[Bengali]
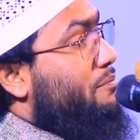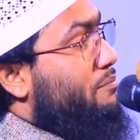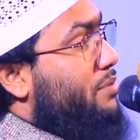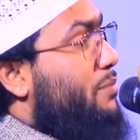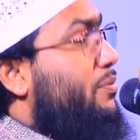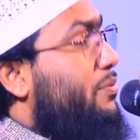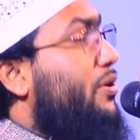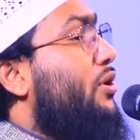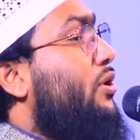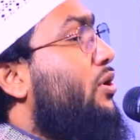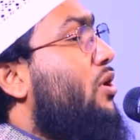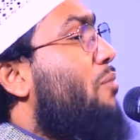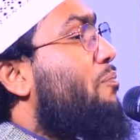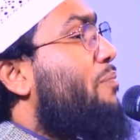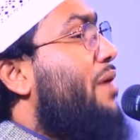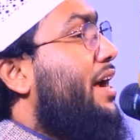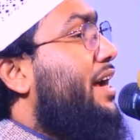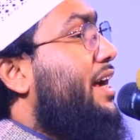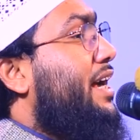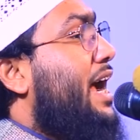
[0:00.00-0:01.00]
বিভিন্ন
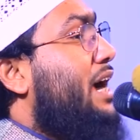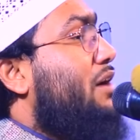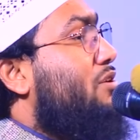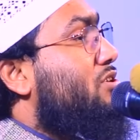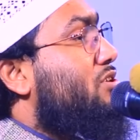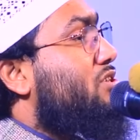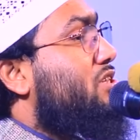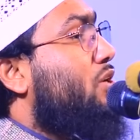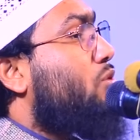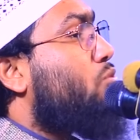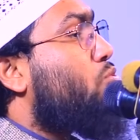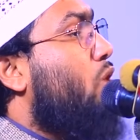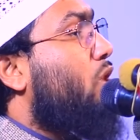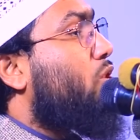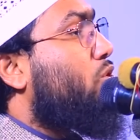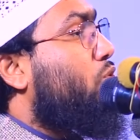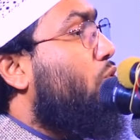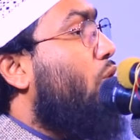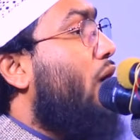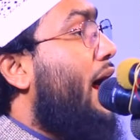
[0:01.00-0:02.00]
ব্যাখ্যা করছেন
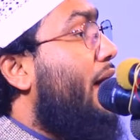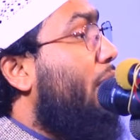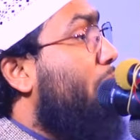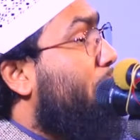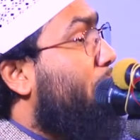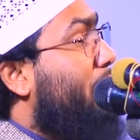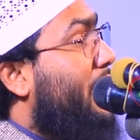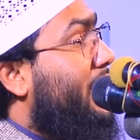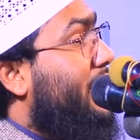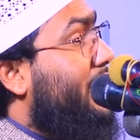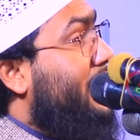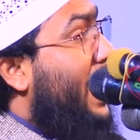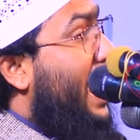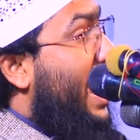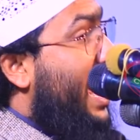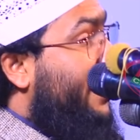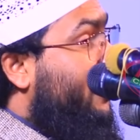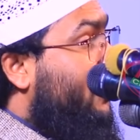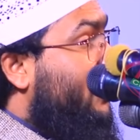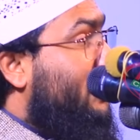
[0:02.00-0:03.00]
অদ্দোহার ব্যাখ্যা
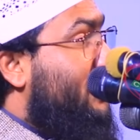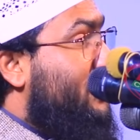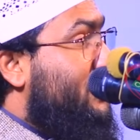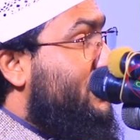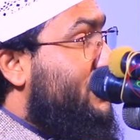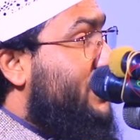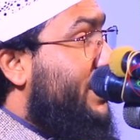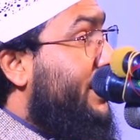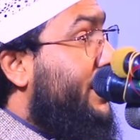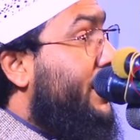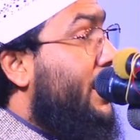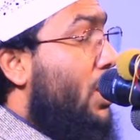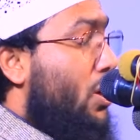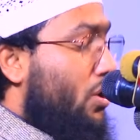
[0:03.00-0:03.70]
আরো করছেন